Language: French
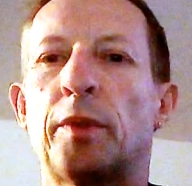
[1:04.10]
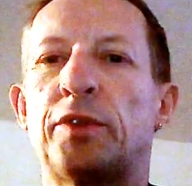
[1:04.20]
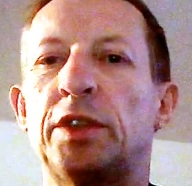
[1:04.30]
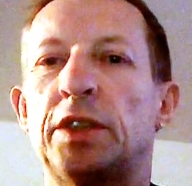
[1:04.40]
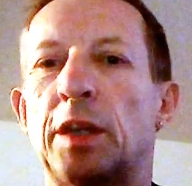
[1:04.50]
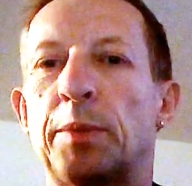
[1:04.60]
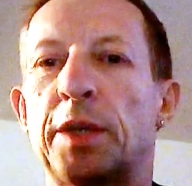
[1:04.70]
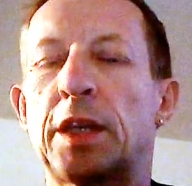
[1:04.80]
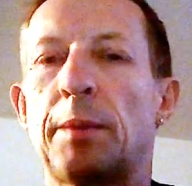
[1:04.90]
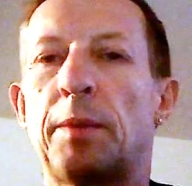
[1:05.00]
physique
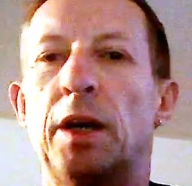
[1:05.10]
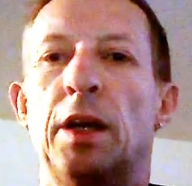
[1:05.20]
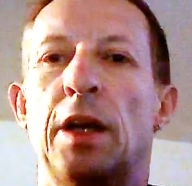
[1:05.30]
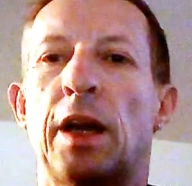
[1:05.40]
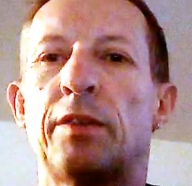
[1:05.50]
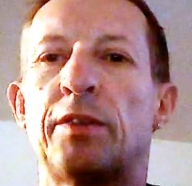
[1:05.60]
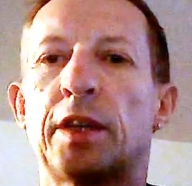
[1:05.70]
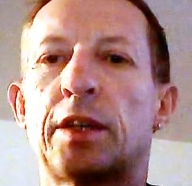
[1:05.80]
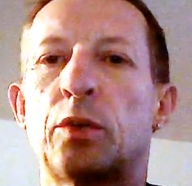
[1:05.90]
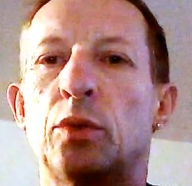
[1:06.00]
impeccable,
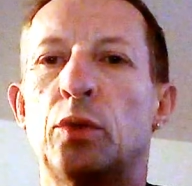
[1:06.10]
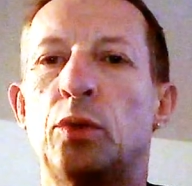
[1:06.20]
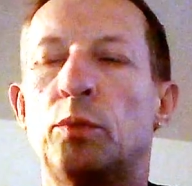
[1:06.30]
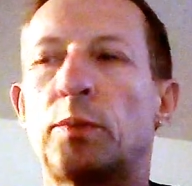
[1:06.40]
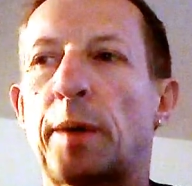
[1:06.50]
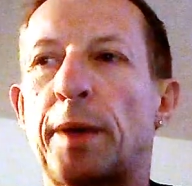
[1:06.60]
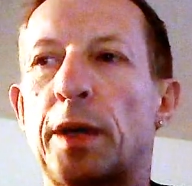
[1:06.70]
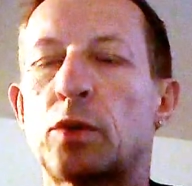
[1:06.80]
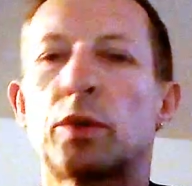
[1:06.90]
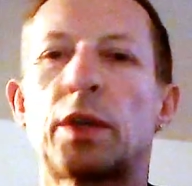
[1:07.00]
avec euh, une
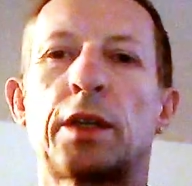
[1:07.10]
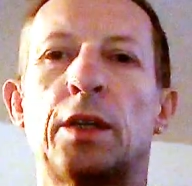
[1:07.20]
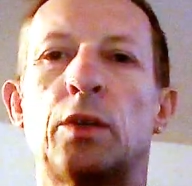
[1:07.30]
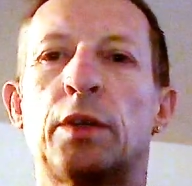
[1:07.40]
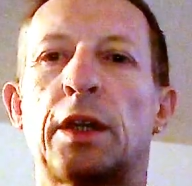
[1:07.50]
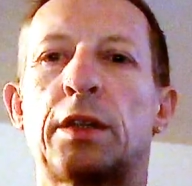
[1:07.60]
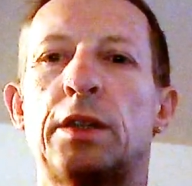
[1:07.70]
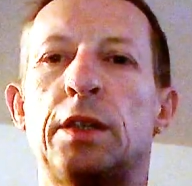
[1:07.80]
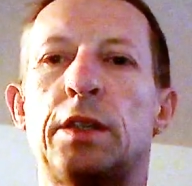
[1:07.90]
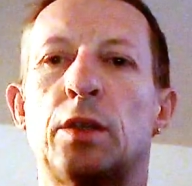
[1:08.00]
préparation
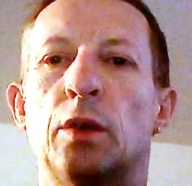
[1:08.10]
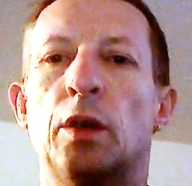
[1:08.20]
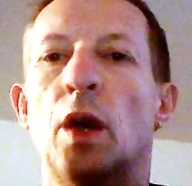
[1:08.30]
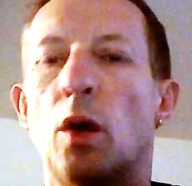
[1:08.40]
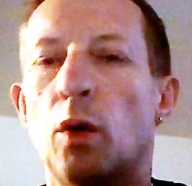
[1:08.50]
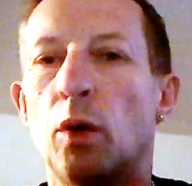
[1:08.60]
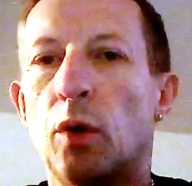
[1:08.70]
technico-tactique aux